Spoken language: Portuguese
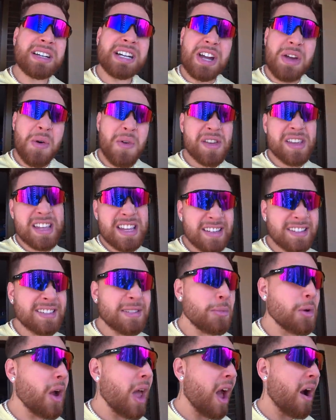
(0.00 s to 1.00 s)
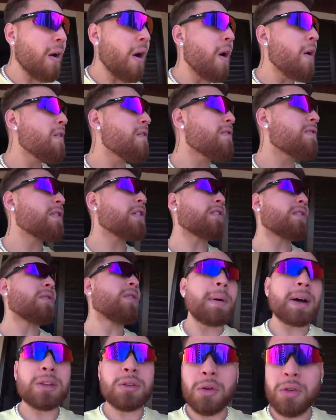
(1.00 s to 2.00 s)
ganhou 15 mil reais ao vivo
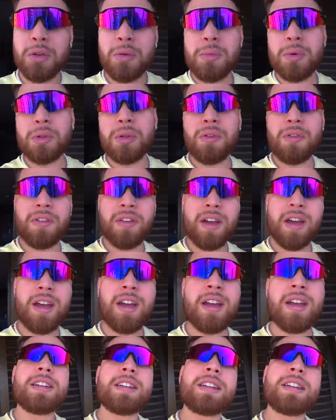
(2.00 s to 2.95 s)
pra todo mundo ver.